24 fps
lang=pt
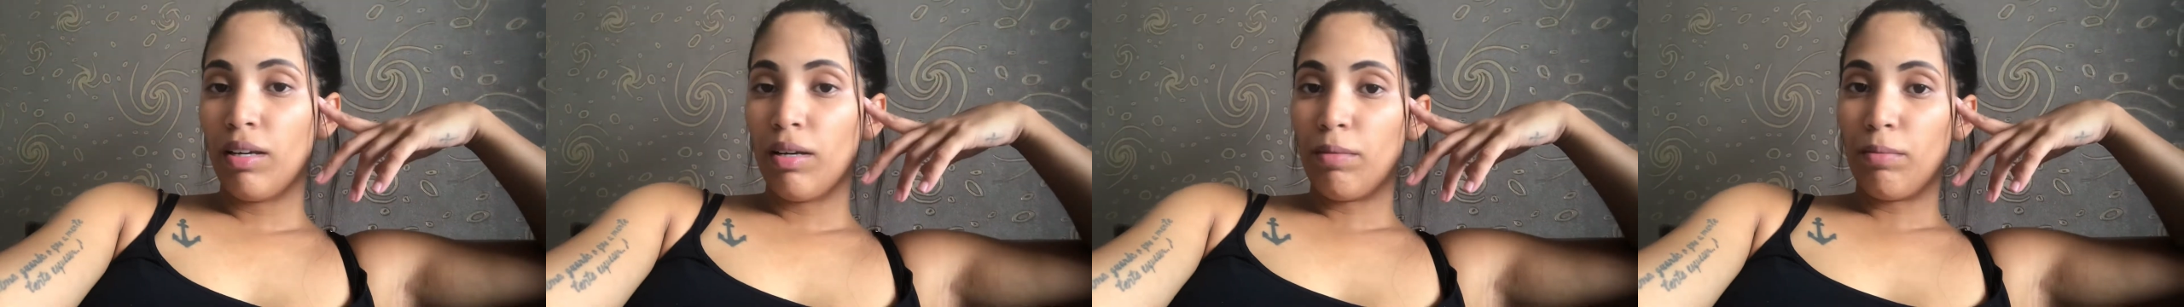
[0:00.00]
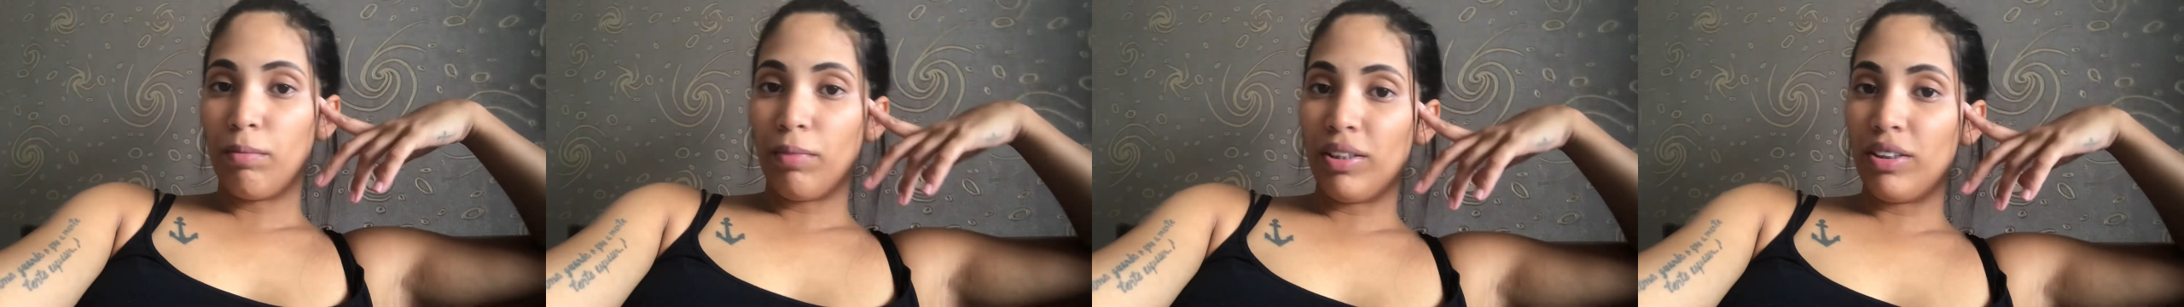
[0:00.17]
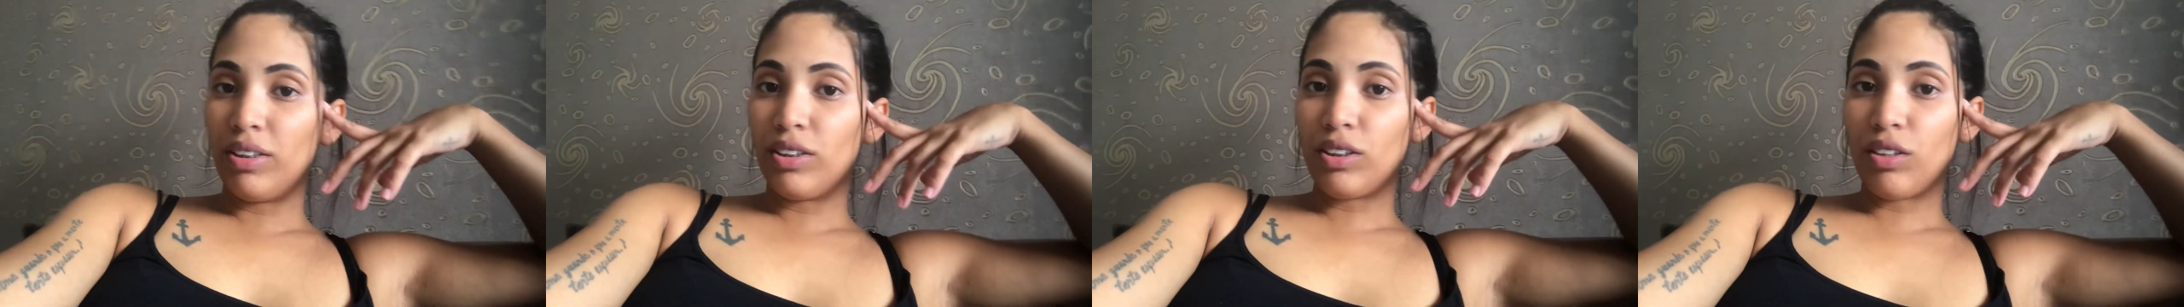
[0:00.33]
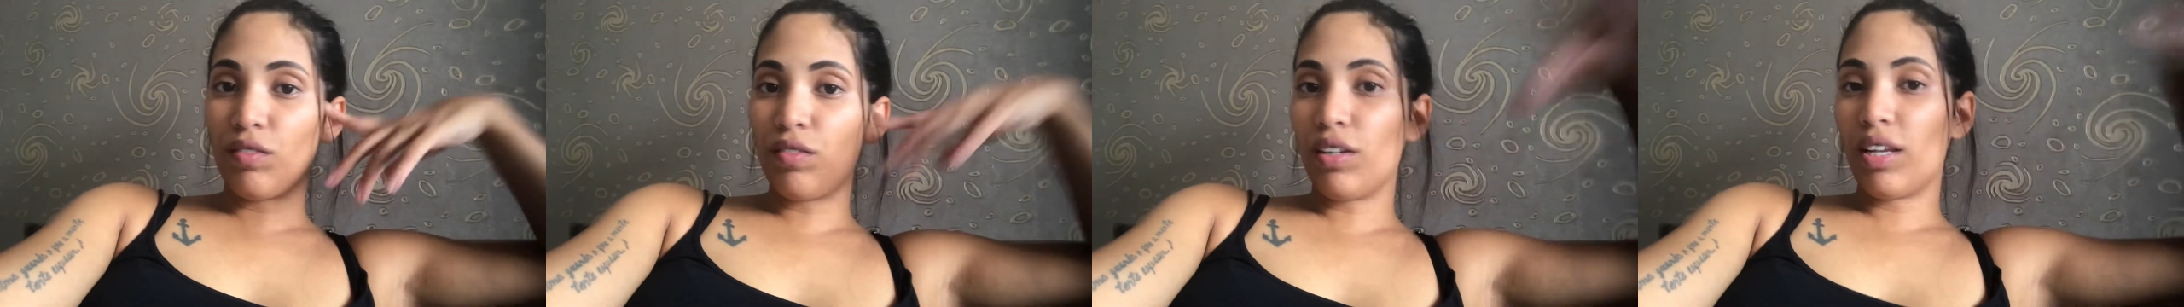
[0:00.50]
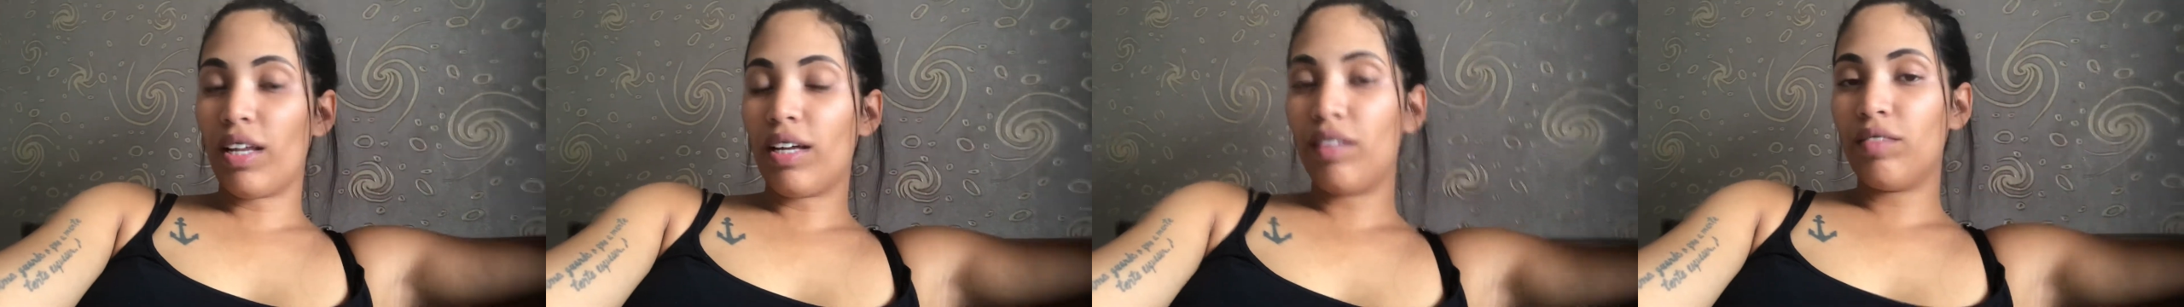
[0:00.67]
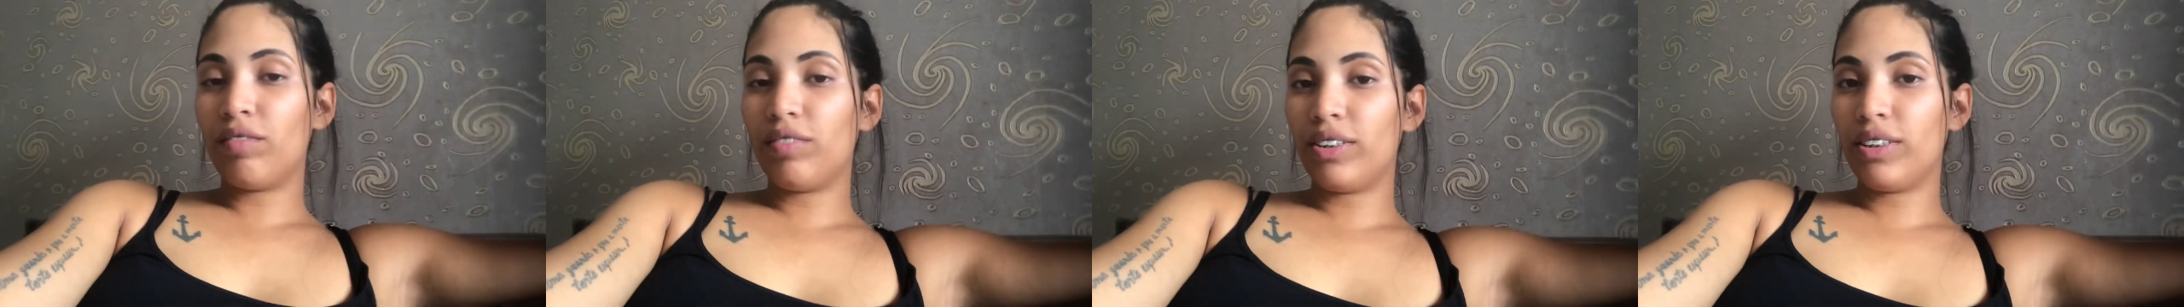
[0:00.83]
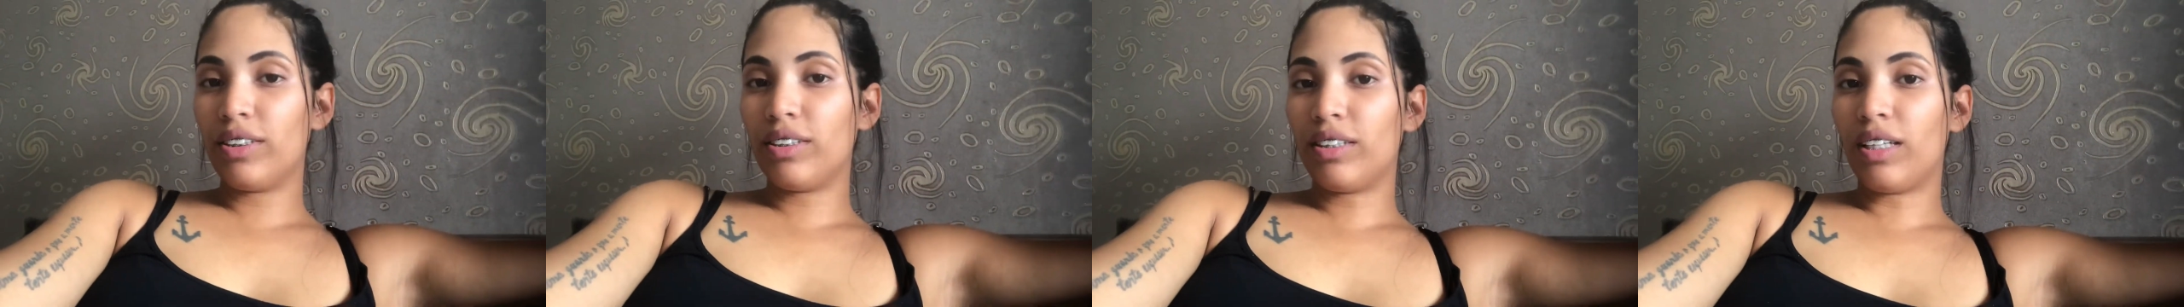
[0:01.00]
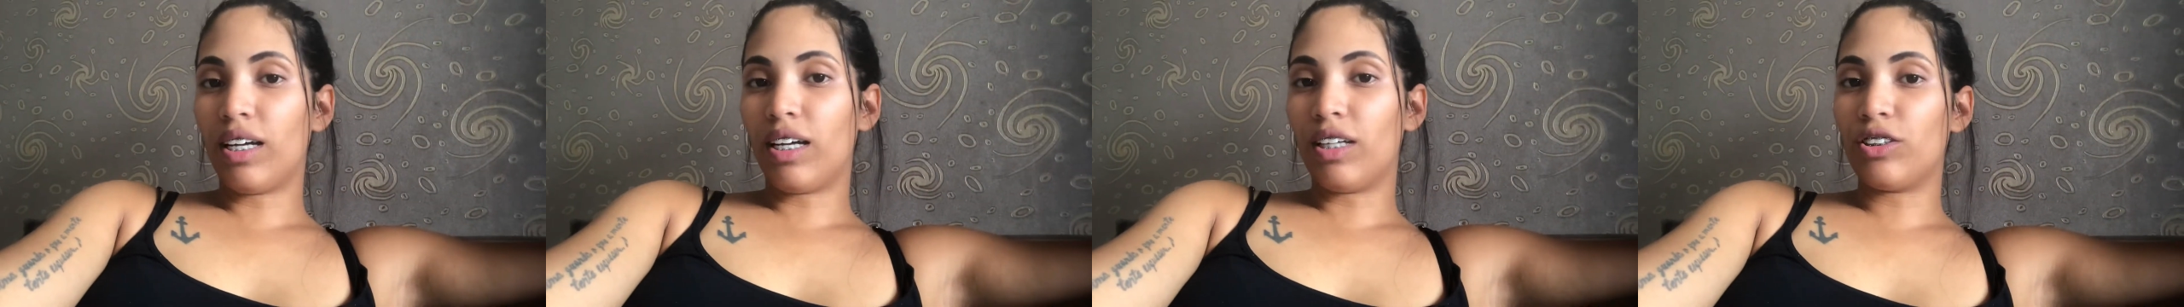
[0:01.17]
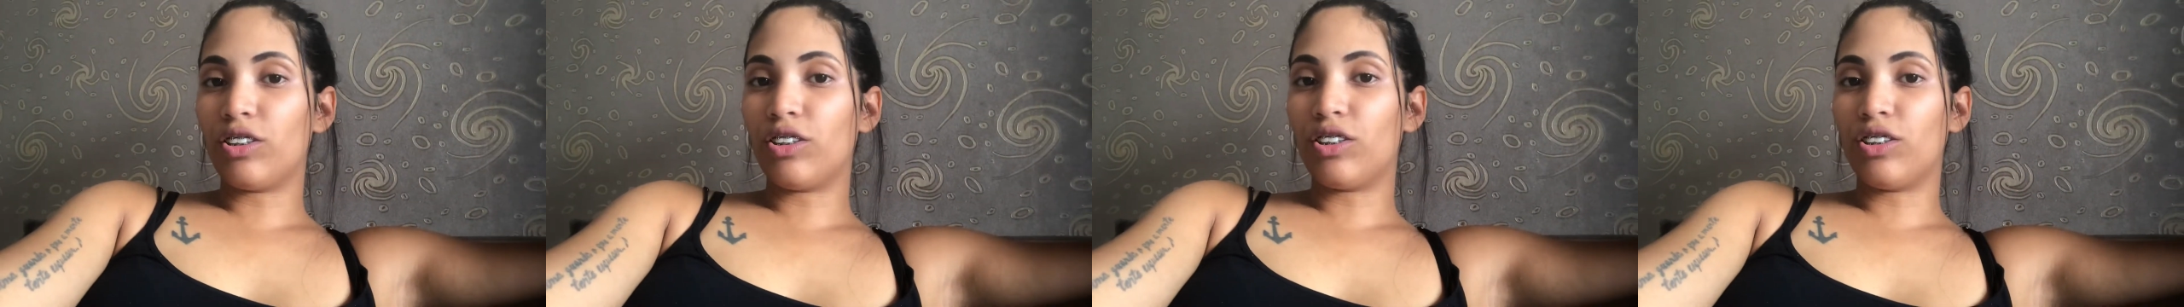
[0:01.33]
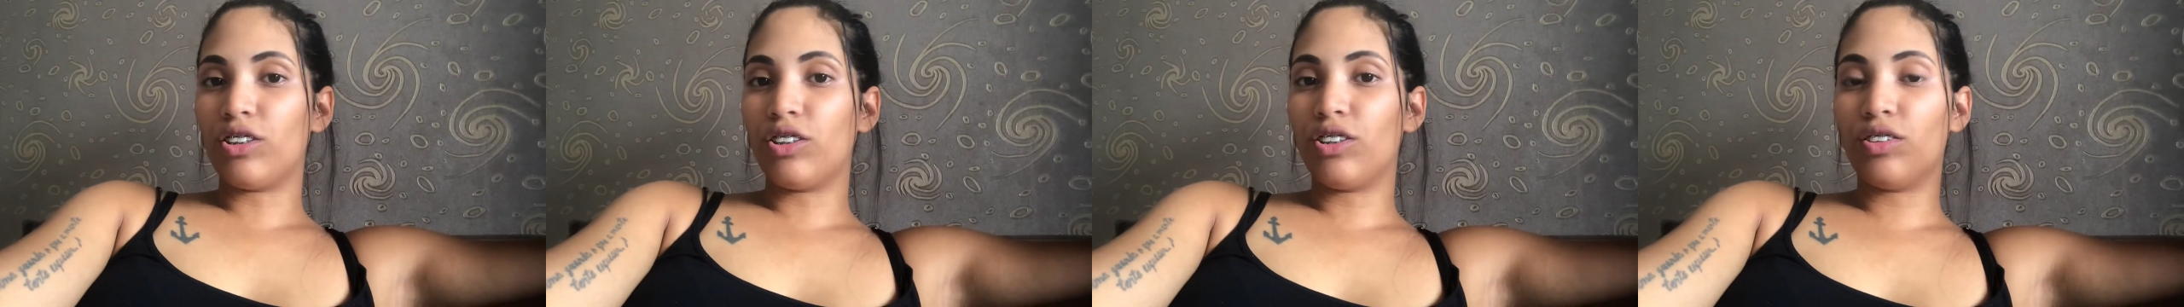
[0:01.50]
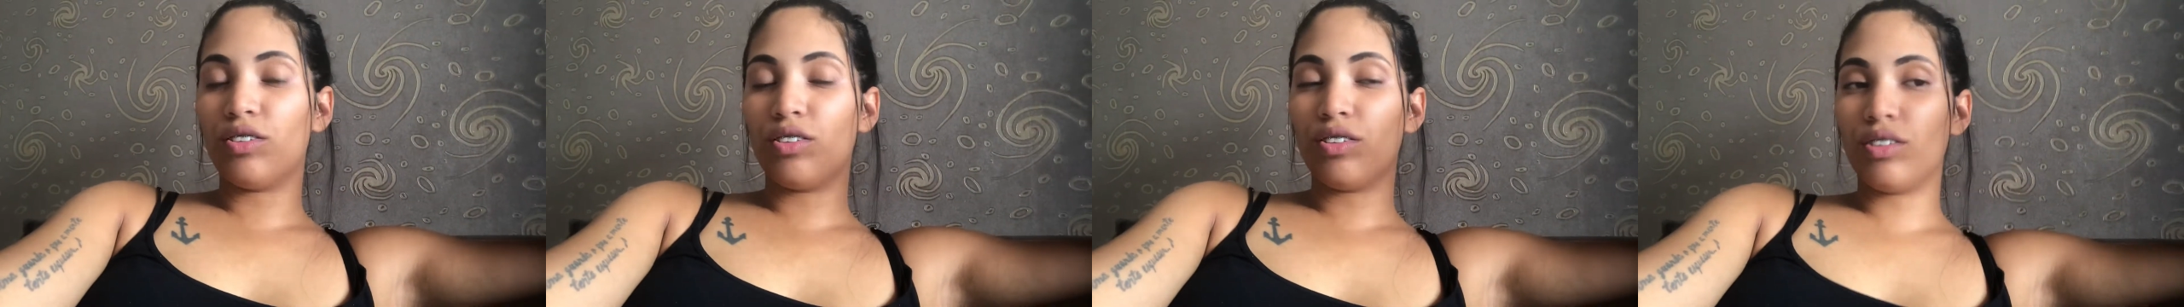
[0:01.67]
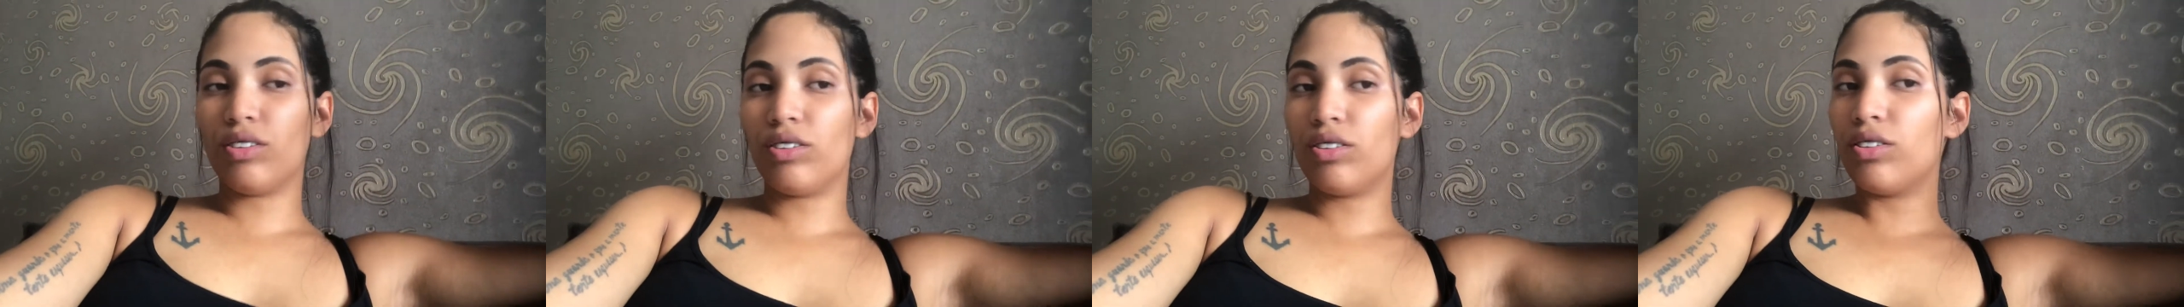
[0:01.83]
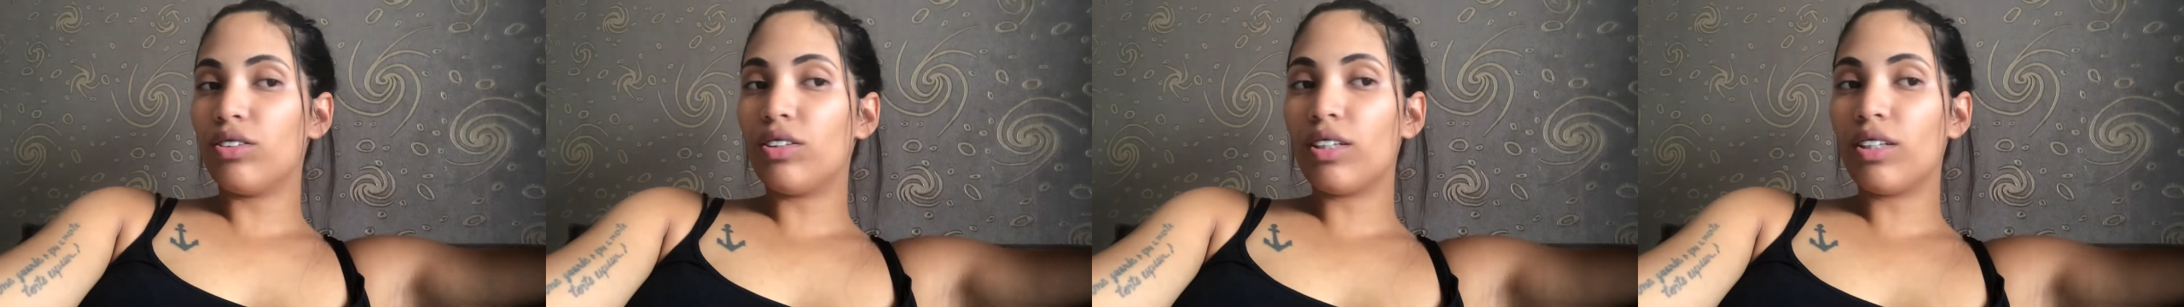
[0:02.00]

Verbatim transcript: Mas eu só vou lá visitar, gente.